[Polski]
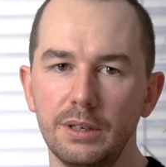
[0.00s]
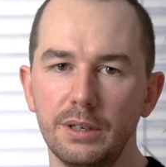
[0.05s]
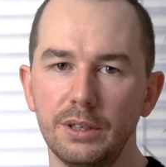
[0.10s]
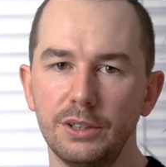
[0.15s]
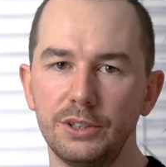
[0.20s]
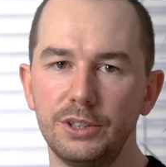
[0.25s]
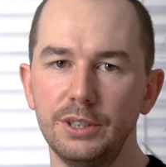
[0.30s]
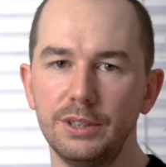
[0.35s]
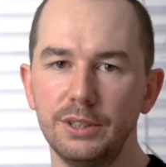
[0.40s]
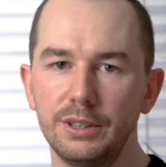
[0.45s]

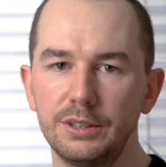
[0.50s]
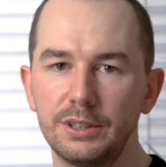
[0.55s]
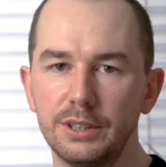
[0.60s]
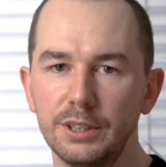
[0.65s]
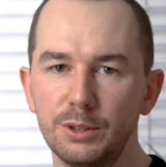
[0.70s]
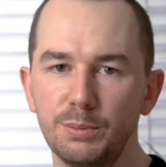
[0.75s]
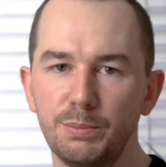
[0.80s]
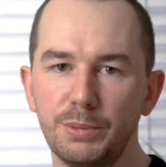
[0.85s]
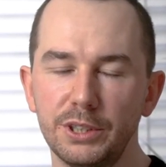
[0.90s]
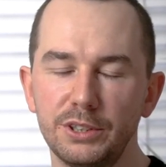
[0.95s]
Jeśli
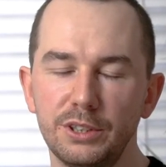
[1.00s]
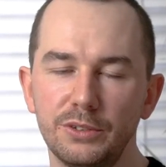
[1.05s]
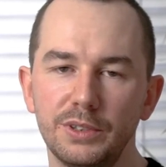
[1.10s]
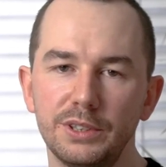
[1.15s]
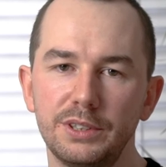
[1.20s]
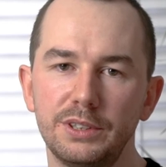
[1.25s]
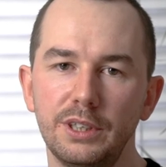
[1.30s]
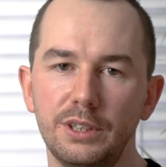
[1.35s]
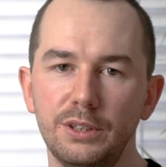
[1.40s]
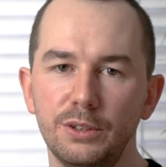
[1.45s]
chcesz pracować
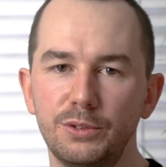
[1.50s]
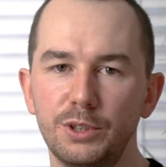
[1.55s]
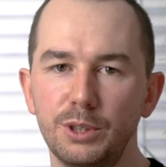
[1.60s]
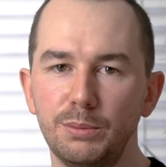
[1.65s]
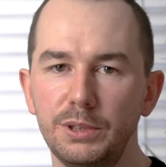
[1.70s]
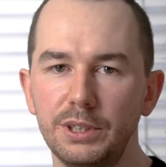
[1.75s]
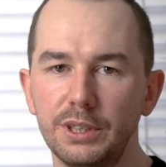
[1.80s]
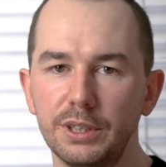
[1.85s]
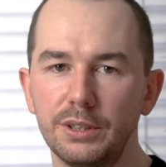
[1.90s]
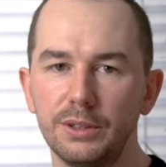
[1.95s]
z
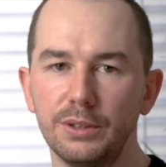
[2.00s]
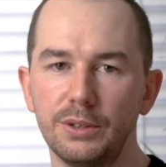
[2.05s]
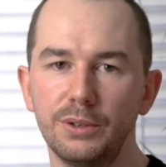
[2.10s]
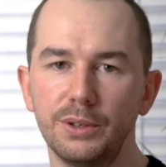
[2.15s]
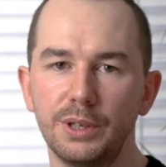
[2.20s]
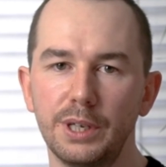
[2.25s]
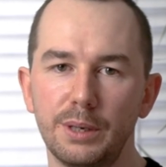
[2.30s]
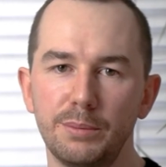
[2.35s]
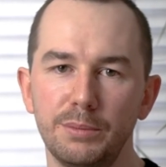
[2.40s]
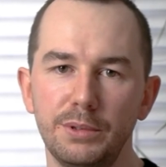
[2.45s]
najnowszymi
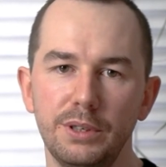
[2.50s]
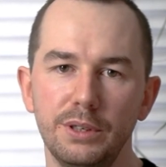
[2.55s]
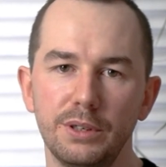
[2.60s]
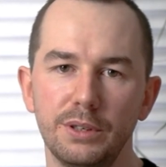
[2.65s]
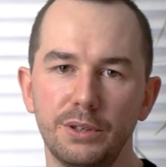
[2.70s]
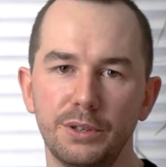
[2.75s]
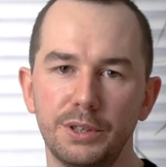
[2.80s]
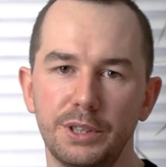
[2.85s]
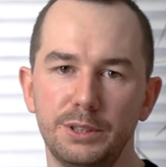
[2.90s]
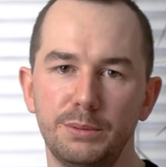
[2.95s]
technologiami
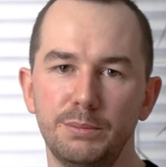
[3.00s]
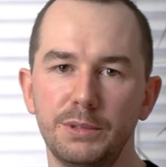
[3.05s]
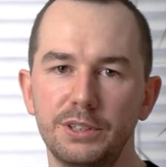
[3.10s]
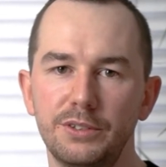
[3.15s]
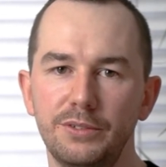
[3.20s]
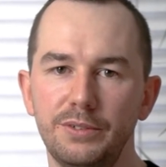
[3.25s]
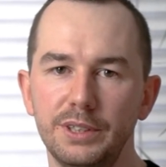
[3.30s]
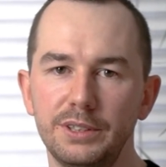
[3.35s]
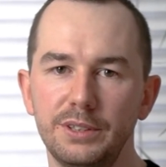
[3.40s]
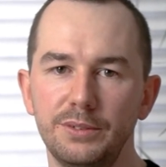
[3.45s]
oraz masz
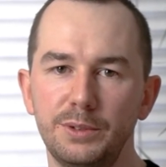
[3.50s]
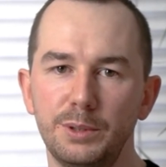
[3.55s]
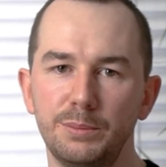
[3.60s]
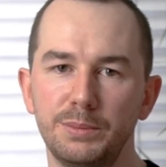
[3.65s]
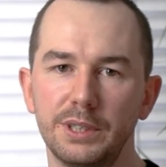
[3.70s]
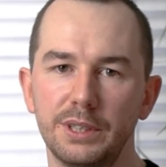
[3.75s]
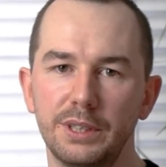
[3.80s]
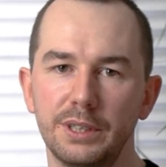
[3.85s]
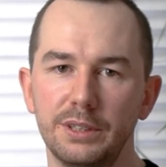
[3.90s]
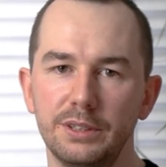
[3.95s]
wiedzę w tym
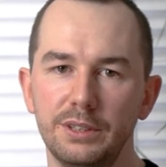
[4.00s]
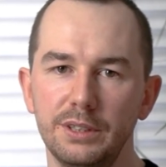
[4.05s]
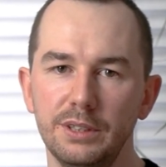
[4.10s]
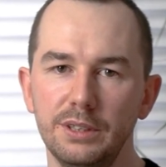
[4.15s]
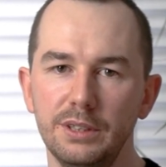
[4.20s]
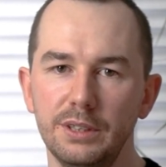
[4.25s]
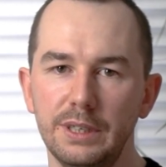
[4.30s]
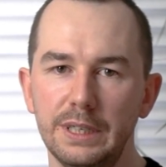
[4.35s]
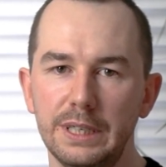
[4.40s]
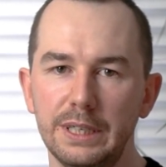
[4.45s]
zakresie,
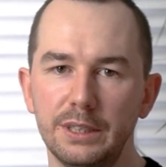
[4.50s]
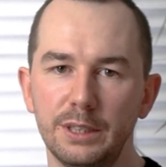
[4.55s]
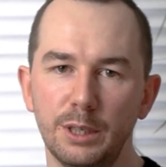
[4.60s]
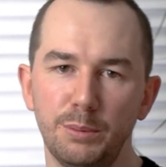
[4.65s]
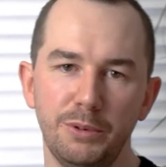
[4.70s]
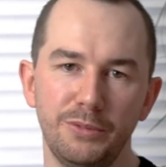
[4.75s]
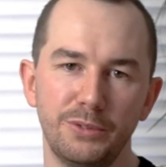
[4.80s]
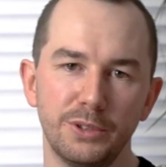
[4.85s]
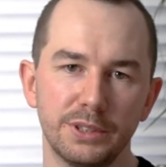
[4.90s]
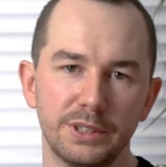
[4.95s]
na
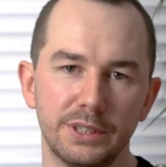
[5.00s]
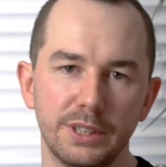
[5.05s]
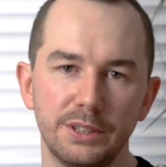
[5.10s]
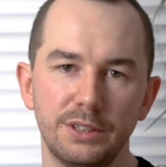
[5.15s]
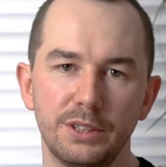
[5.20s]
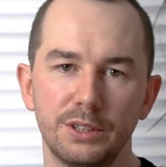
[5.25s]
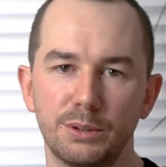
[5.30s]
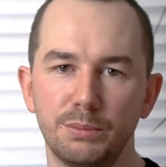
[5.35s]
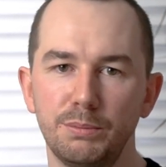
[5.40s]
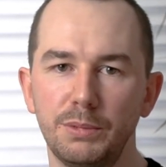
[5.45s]
pewno
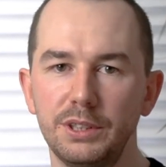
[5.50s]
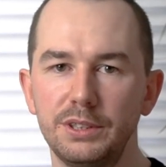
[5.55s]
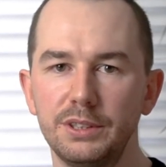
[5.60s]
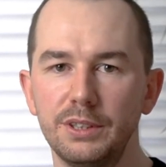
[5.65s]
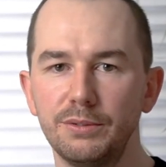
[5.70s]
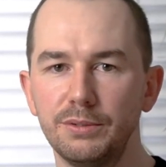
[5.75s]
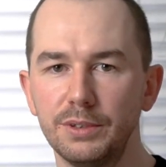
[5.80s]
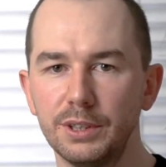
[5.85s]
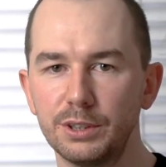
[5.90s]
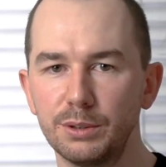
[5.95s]
znajdziesz miejsce
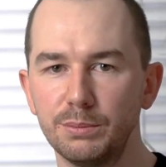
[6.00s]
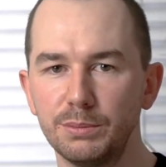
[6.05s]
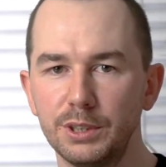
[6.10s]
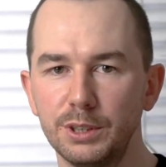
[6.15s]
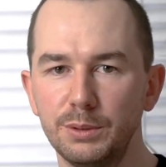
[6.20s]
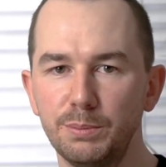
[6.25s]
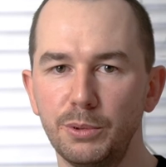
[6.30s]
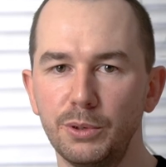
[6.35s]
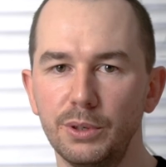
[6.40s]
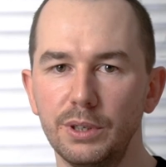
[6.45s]
w naszym
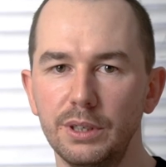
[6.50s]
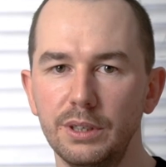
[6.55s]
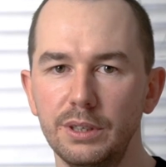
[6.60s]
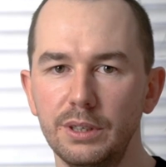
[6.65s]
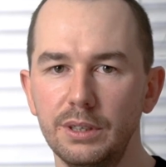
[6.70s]
zespole.